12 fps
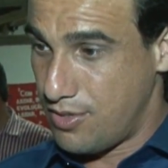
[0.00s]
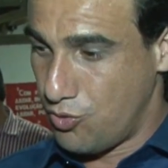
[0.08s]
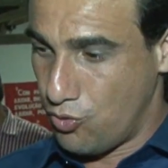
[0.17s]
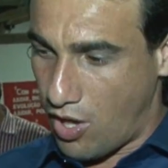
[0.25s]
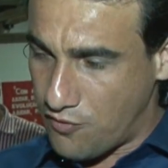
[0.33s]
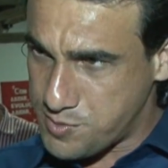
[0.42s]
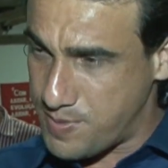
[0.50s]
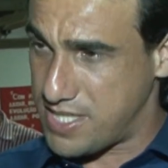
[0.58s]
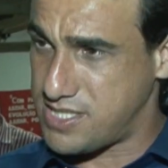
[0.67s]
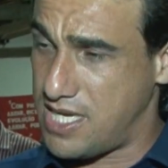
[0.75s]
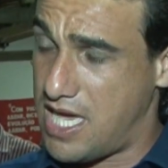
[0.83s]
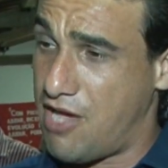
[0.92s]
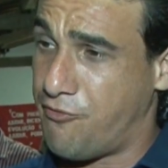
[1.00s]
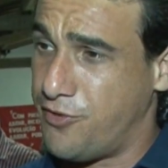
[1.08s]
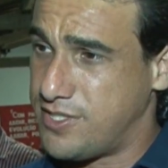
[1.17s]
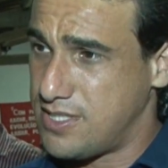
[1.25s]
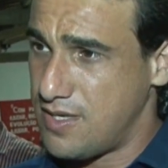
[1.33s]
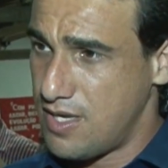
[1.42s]
Novos
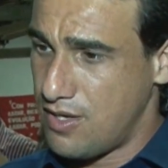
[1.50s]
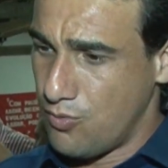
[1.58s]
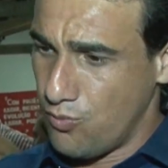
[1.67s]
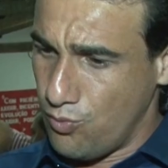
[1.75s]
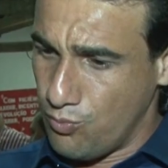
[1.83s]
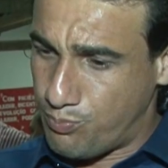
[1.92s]
PSFs, um